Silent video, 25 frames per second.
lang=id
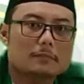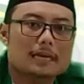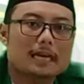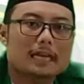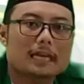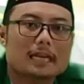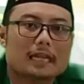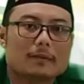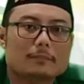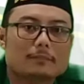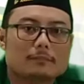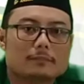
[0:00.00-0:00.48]

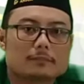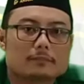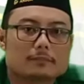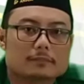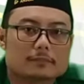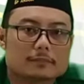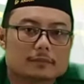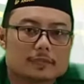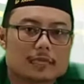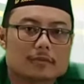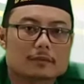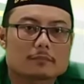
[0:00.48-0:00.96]

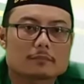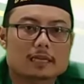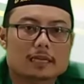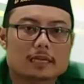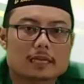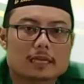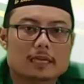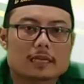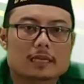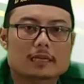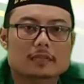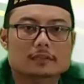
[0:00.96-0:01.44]
malam yang
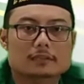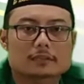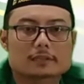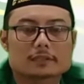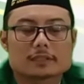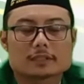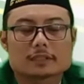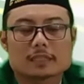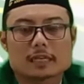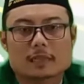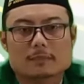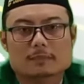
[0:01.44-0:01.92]
mana
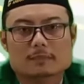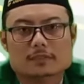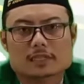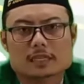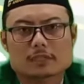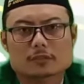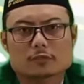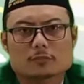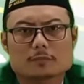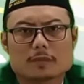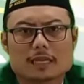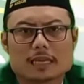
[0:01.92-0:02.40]
di dalam
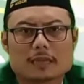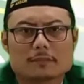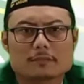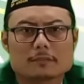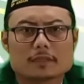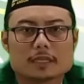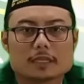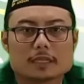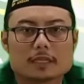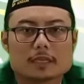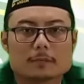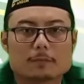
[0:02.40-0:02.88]
satu malam
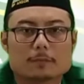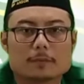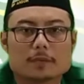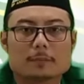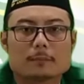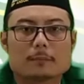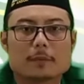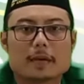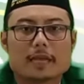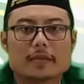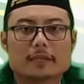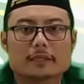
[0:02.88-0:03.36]
ini
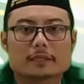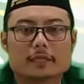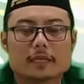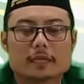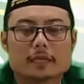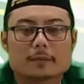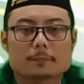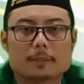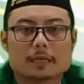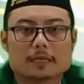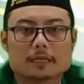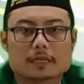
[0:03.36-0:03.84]
lebih baik
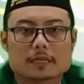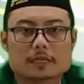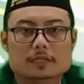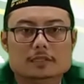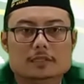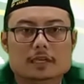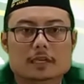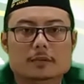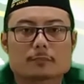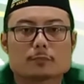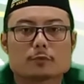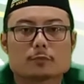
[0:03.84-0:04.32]
daripada
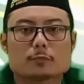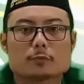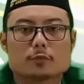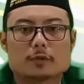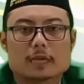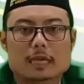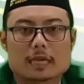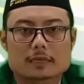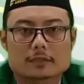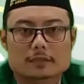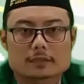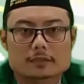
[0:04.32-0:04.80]
seribu
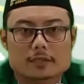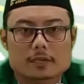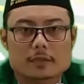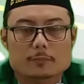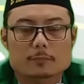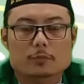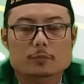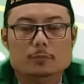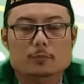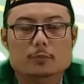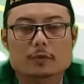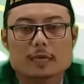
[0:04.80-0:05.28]
bulan.
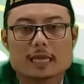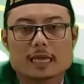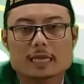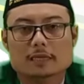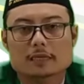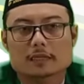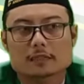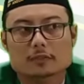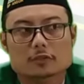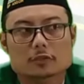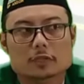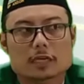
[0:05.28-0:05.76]
Seribu
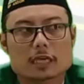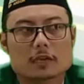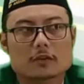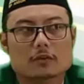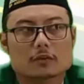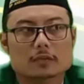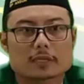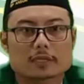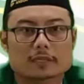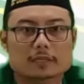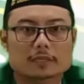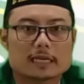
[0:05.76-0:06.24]
bulan itu
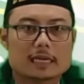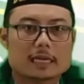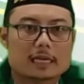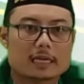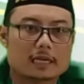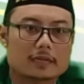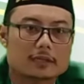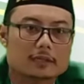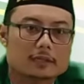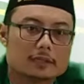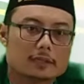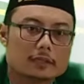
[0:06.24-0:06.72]
kalau
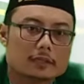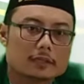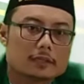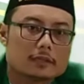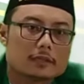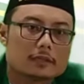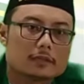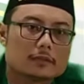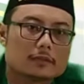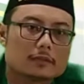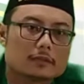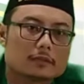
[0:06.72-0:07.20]
kita
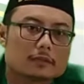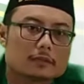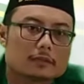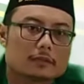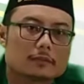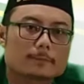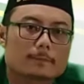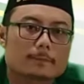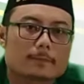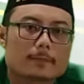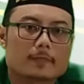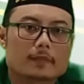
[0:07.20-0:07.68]

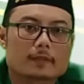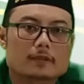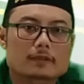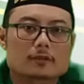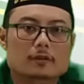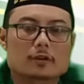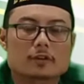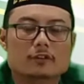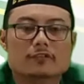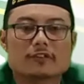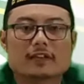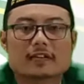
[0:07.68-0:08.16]

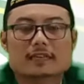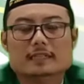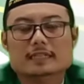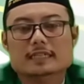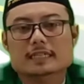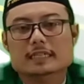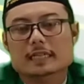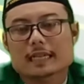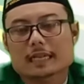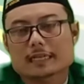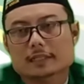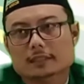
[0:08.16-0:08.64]

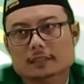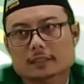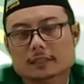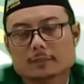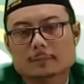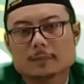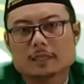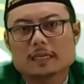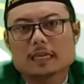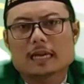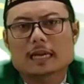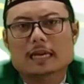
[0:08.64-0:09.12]
konversikan
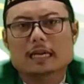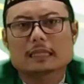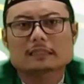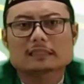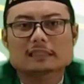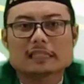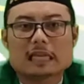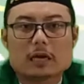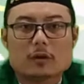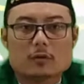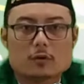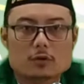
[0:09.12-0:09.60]
ke
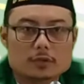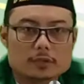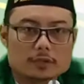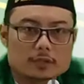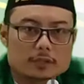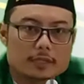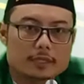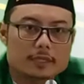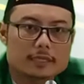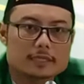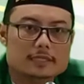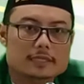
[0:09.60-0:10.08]
bilangan
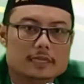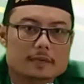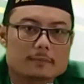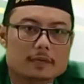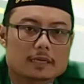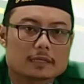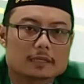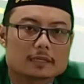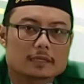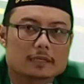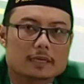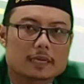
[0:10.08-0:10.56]
tahun ini
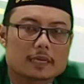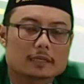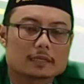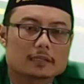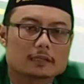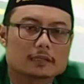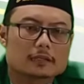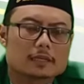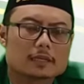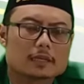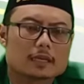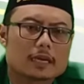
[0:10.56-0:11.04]
sama
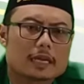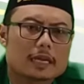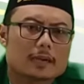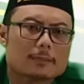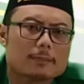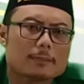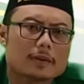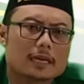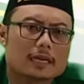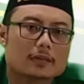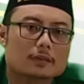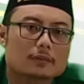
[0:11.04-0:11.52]
dengan
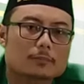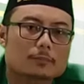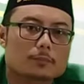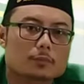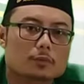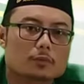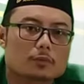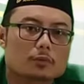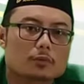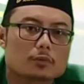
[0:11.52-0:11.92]
84